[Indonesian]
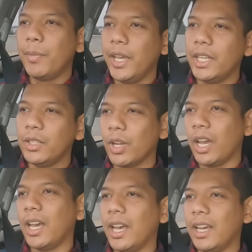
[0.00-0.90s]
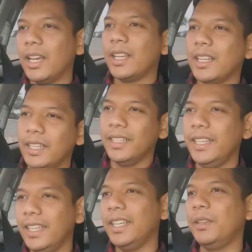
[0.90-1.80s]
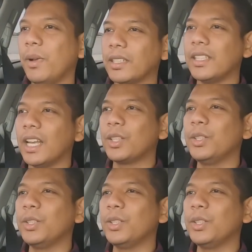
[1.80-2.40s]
kabin juga di Mazda